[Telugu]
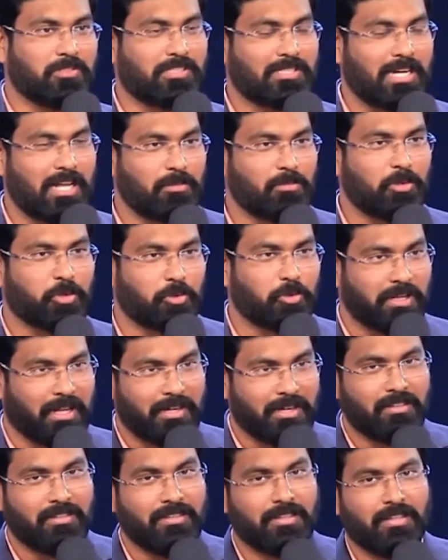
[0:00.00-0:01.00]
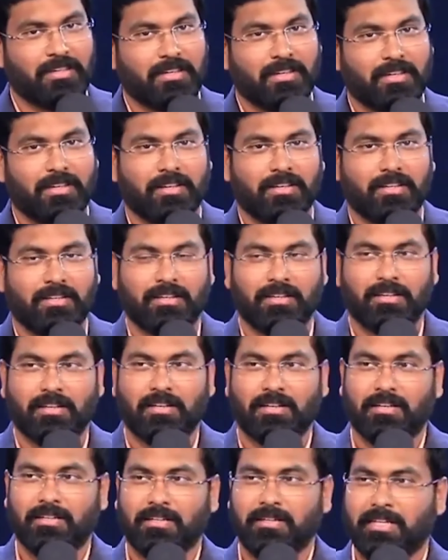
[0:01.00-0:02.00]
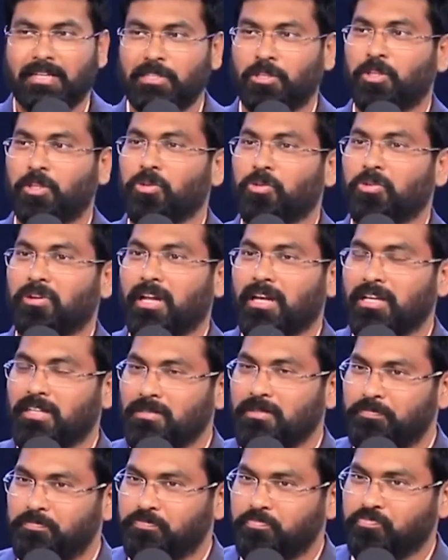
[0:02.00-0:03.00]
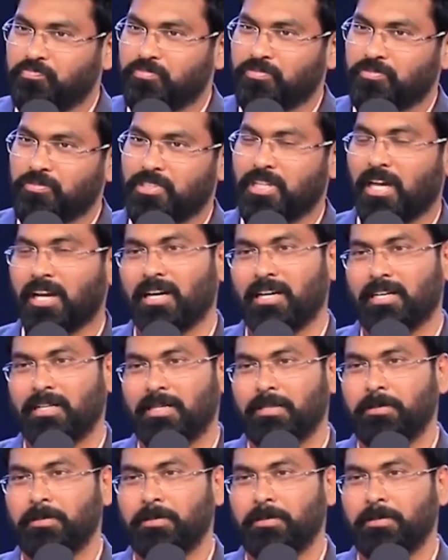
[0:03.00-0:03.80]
చాలామంది ఉన్నారు ఇద్దరం కూడా చాలా